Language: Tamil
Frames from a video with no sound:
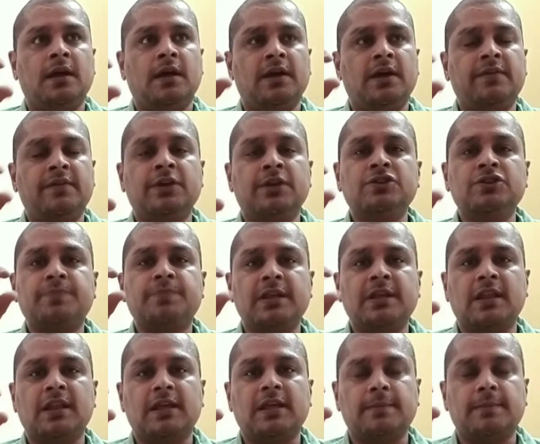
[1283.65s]
இவங்க யூஸ்
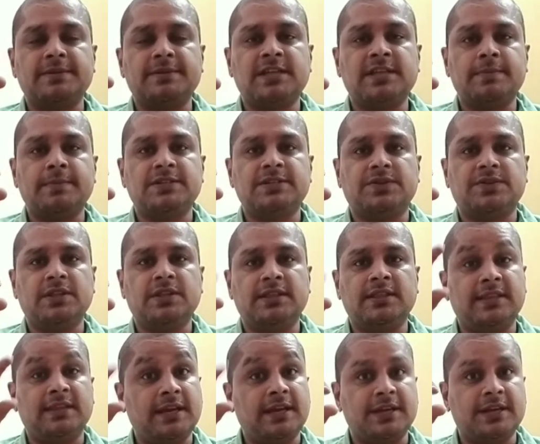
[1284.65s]
பண்ணியிருக்கிற பிஸா பேஸ் வந்து
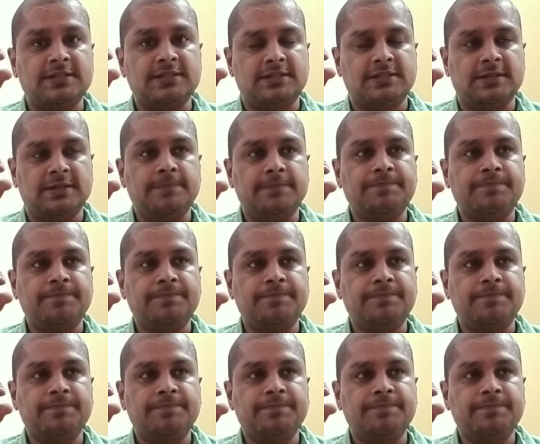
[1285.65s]
திக் ரஸ்ட்டு